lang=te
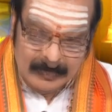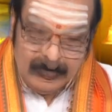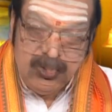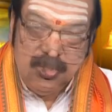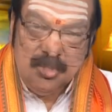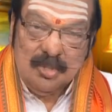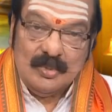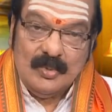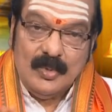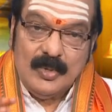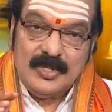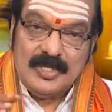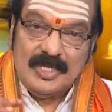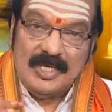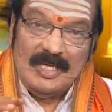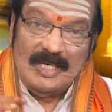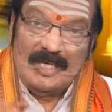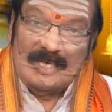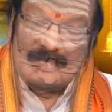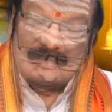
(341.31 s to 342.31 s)

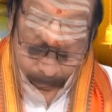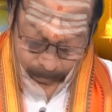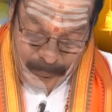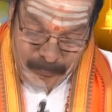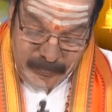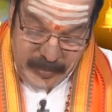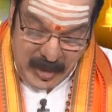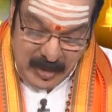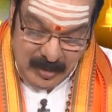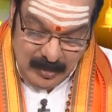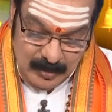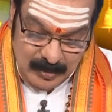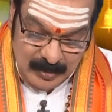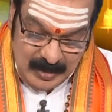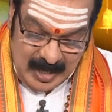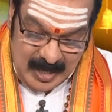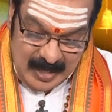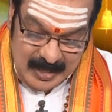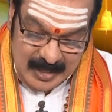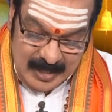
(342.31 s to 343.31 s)
తీసుకొచ్చి పగులు
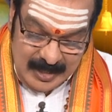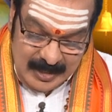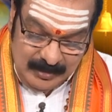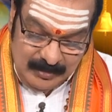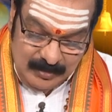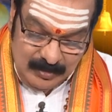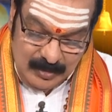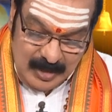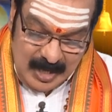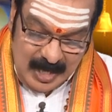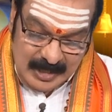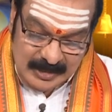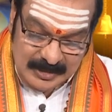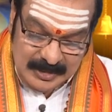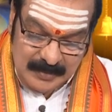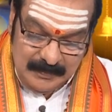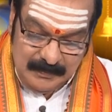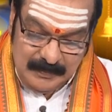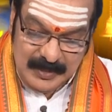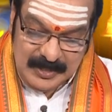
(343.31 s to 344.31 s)
రాళ్ళని కూడా అని
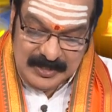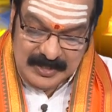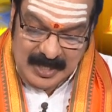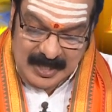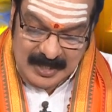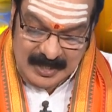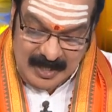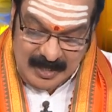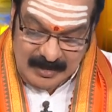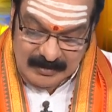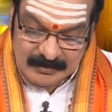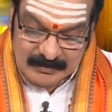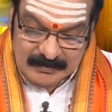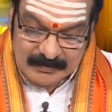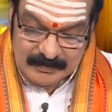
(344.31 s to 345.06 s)
చెప్పేసి అంటారు